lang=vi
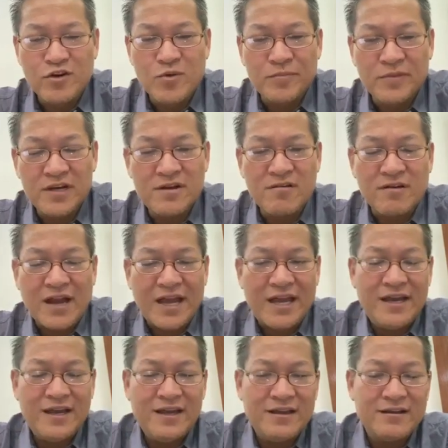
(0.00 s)
cùng nứt nó
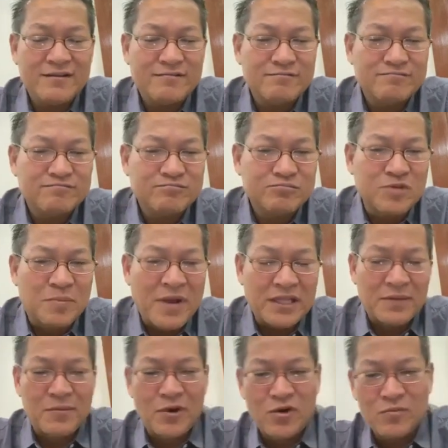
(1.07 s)
ca tầm
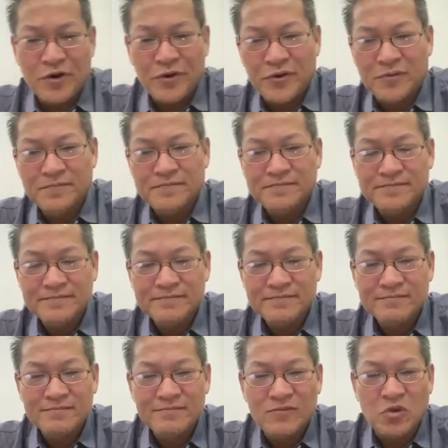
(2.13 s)
nẹt tầm non bao nhiêu
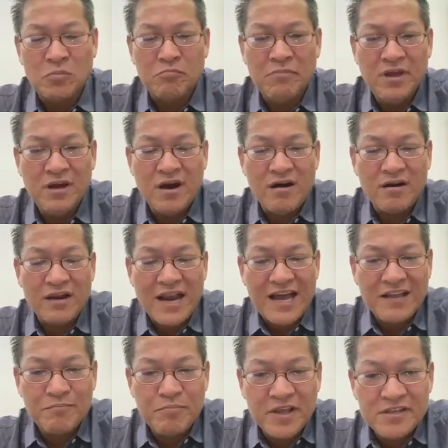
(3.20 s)
nhập bill
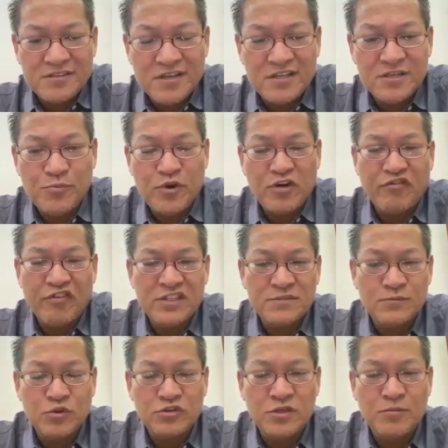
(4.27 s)
online present chỉ mũi năng
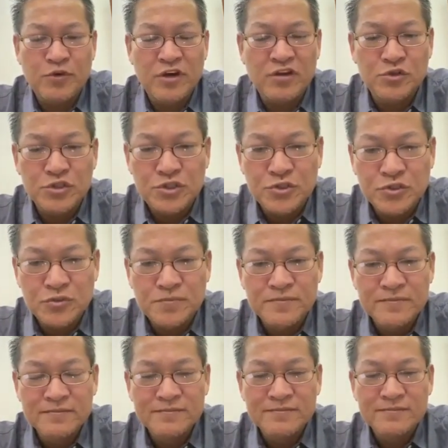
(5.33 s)
Facebook chỉ mũi năng YouTube